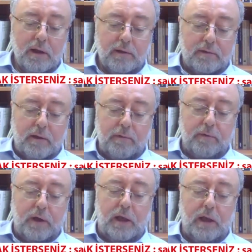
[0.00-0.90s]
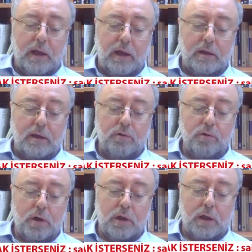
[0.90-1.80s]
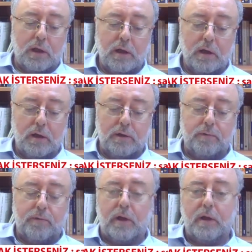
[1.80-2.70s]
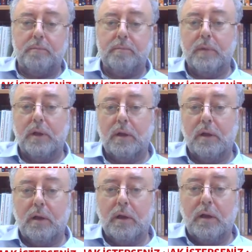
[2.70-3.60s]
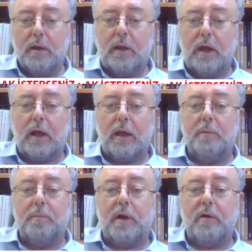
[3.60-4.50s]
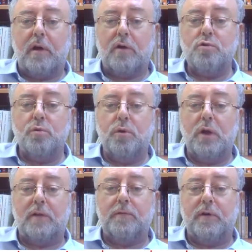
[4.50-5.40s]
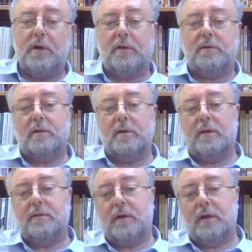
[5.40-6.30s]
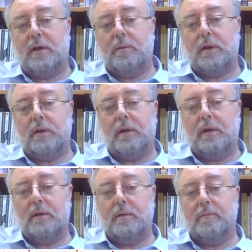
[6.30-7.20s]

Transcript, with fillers: Sayfa 52'de diyor ki Latife Hanım terakkiperver Cumhuriyet Fırkası'nı desteklemekteydi.